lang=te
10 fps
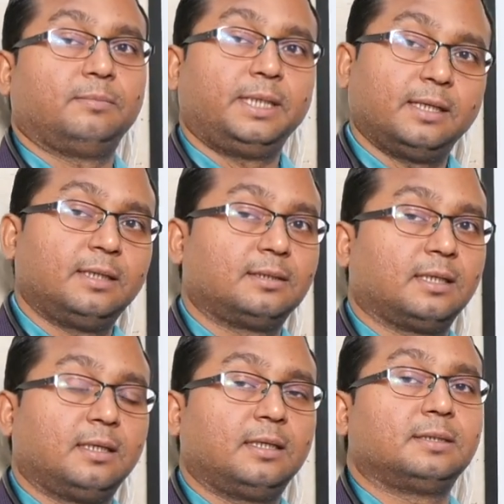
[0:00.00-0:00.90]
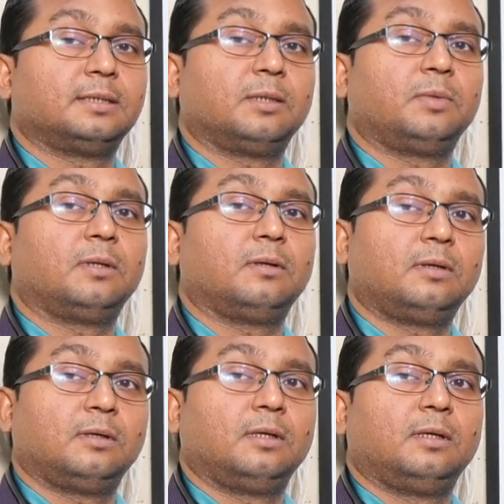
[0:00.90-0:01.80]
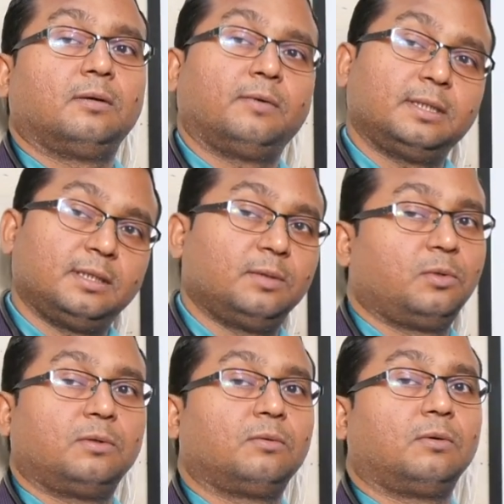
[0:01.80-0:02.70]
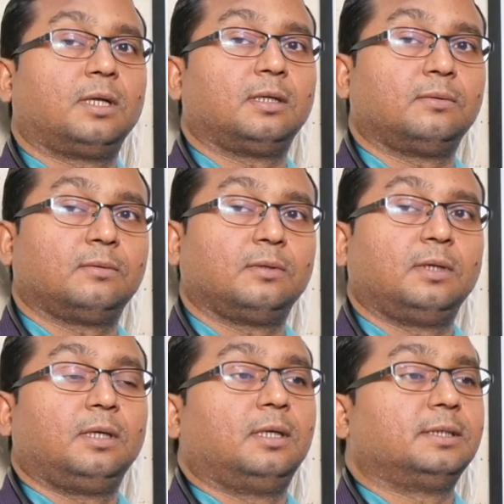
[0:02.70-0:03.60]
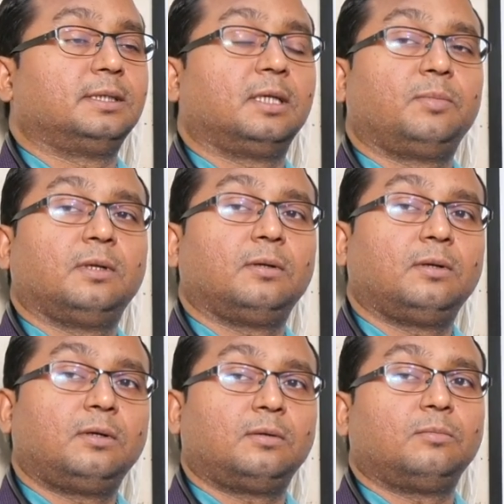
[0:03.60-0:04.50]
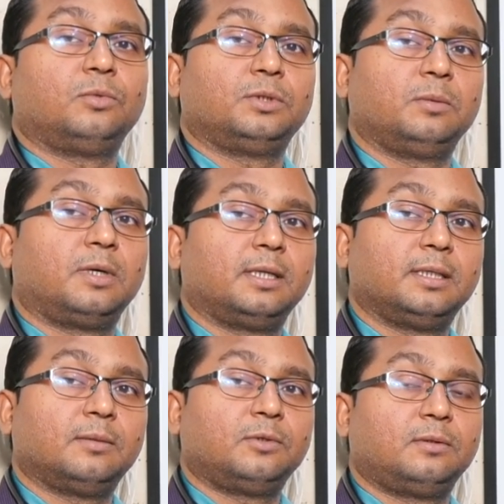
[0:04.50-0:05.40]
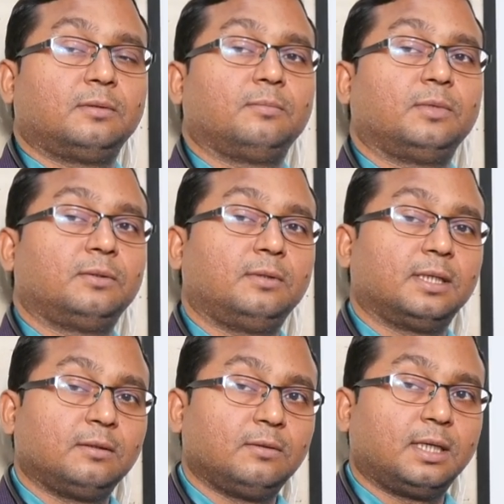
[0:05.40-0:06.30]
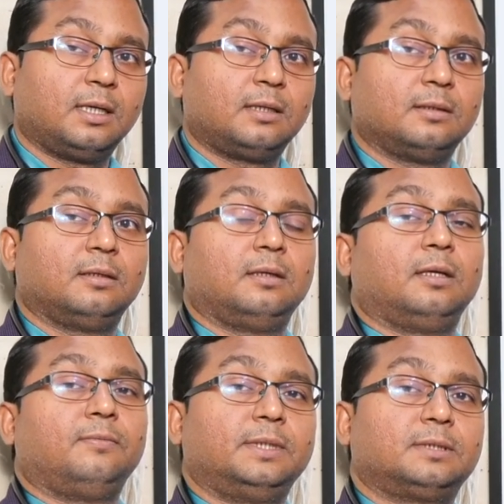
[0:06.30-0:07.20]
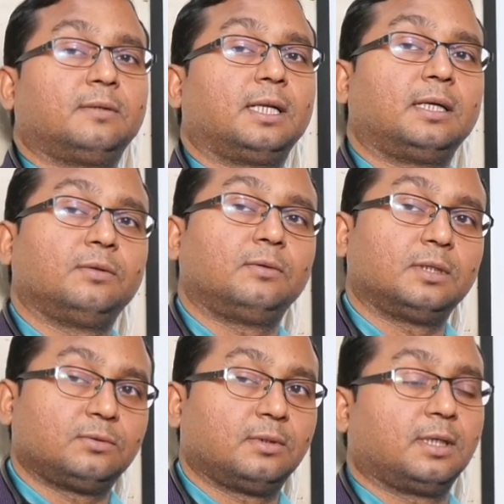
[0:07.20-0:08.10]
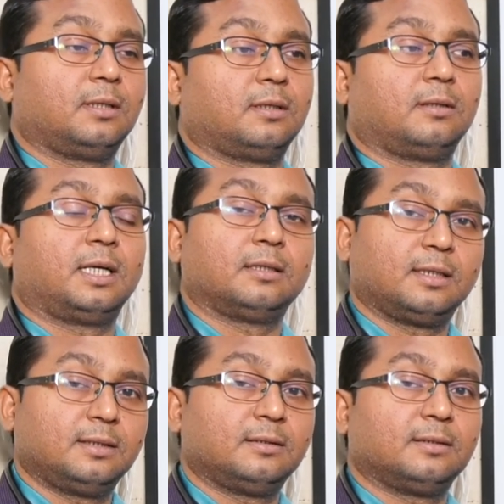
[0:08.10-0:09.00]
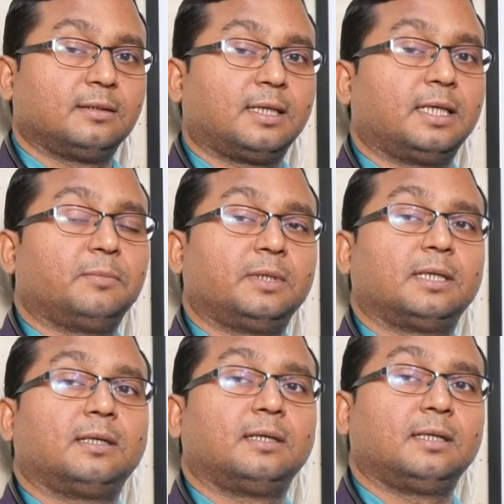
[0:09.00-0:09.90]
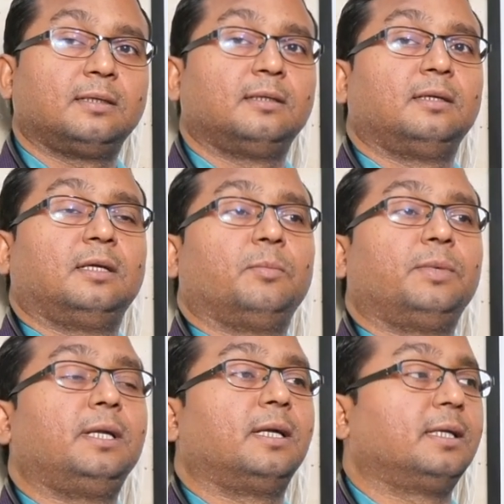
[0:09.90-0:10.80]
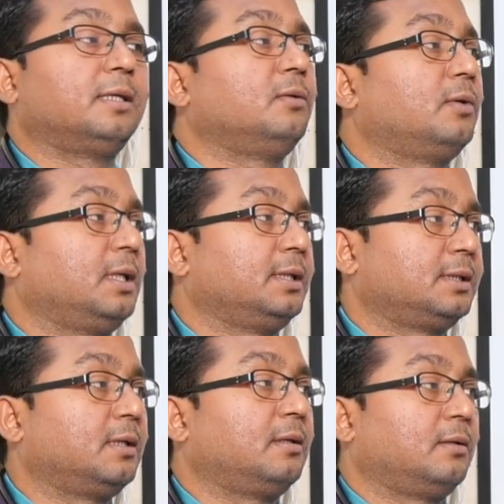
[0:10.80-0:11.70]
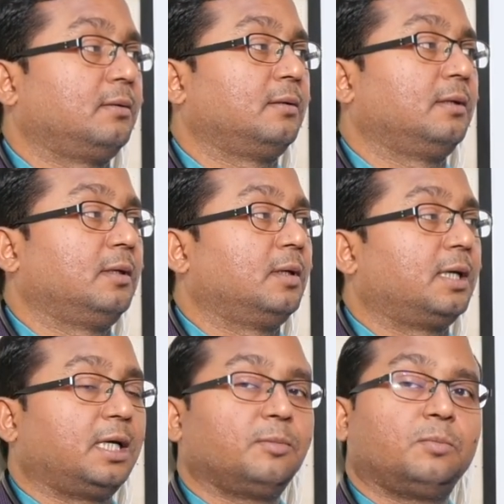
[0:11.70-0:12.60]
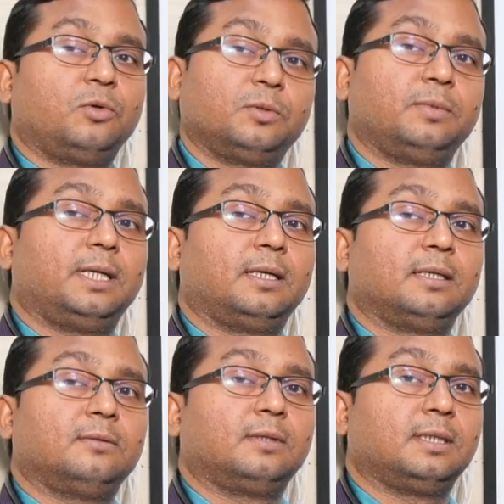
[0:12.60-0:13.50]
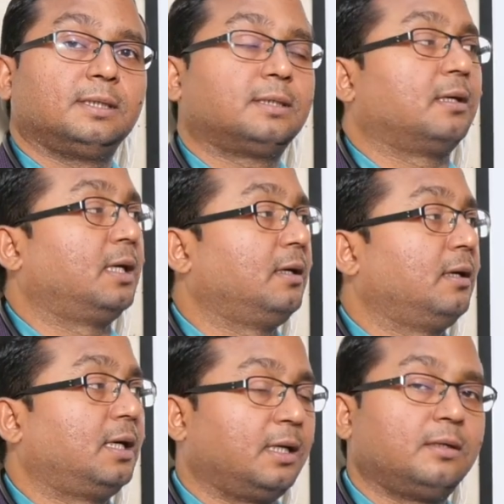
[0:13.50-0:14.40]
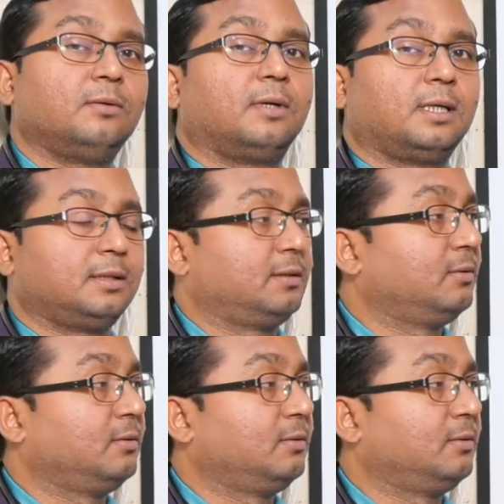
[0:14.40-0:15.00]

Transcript: పీడాడిక్స్ అంటే చిన్నపిల్లల్లో వైద్య నిపుణులను కూడా నేను చిన్నపిల్లల్లో బుద్ధిమాంద్యము మెదడు ఎదుగుదల ఫిట్స్ అలాంటివి కూడా చూడగలుగుతారు దట్ ఈ దాన్ని ఏమంటారంటే పీడాడిక్ న్యూరాలజిస్ట్ అంటారు ఆమె బోత్ పీడాడిక్ న్యూరాలజిస్ట్ అండ్ అడల్ట్ న్యూరాలజీ